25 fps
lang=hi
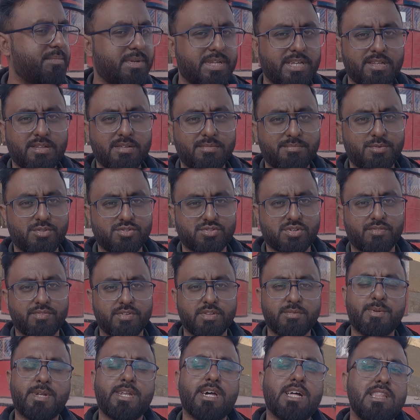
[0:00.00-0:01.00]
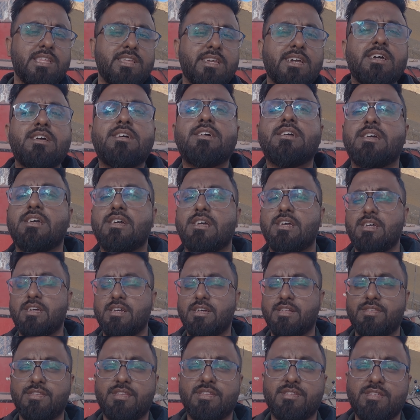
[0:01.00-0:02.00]
हमने पोस्ट ऑफिस में डाल दिया
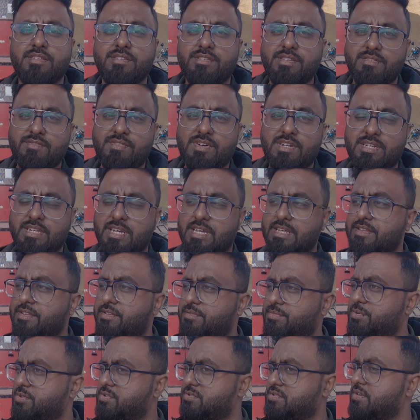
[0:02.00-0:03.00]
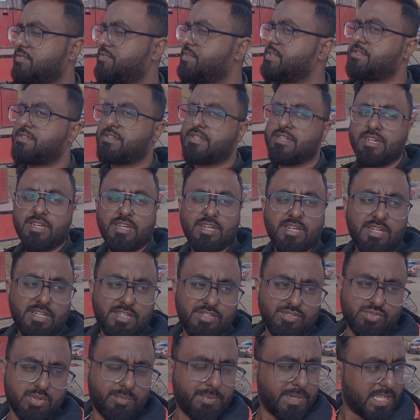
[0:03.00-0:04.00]
दिस इज़ द वर्ल्ड हाइस्ट पोस्ट ऑफिस
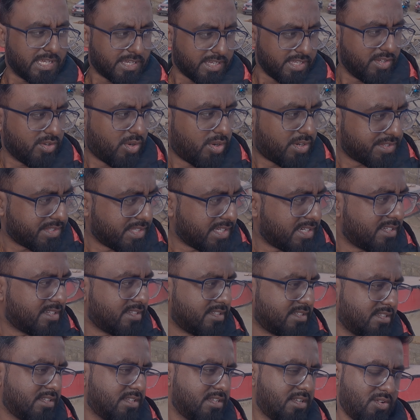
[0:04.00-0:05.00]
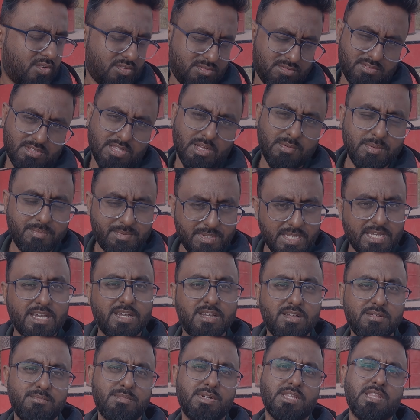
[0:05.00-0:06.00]
जो पहले कहीं और था अभी भी
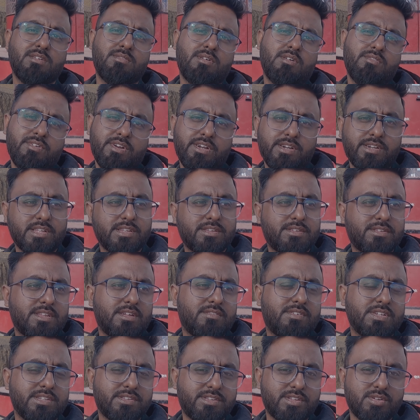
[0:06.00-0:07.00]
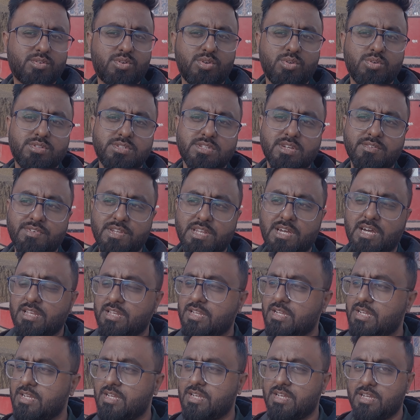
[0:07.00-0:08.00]
है मतलब अब विंटर्स की वजह से वो क्लोज है
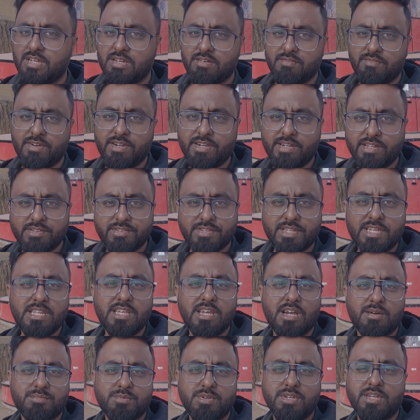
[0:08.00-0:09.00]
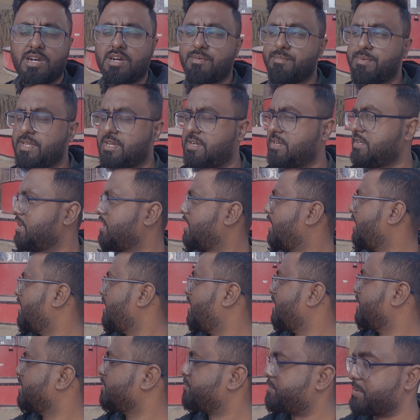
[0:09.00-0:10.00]
फिलहाल विंटर्स के लिए आपको यहाँ पे
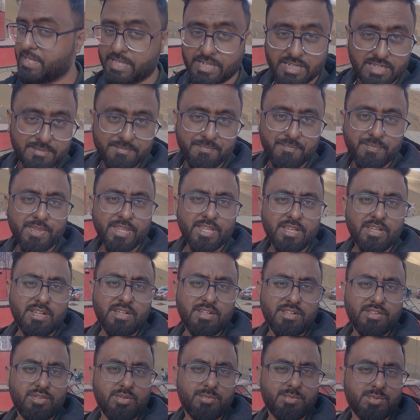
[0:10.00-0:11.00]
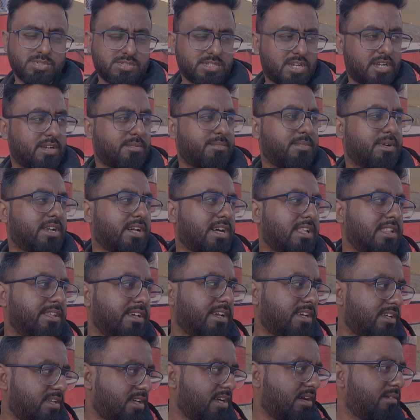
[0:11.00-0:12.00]
आना पड़ेगा तो पोस्ट कार्ड हमने डाल
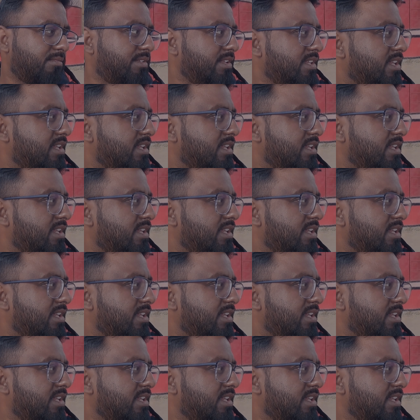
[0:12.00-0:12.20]
दिया अब